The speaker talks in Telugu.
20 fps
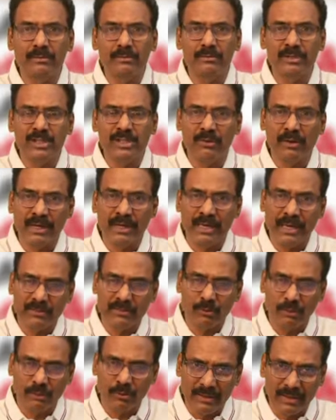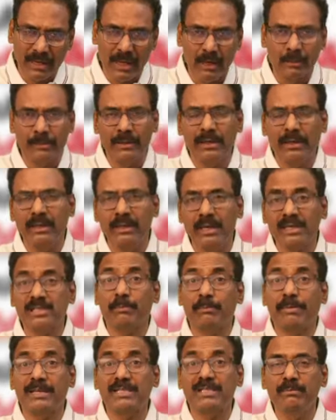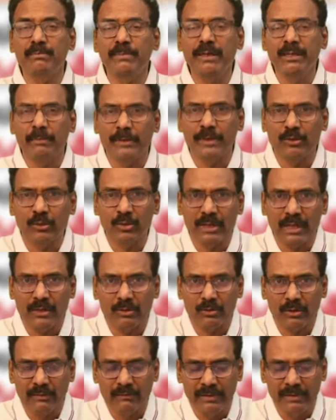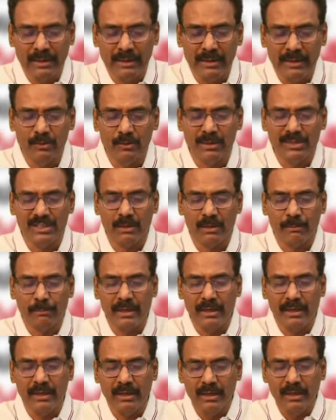విజయవాడ యాత్ర ఉన్నది కాబట్టి అసలు ప్రెస్ మీట్ పెట్టుకోవడానికి కూడా వీల్లేదు అని చెప్పి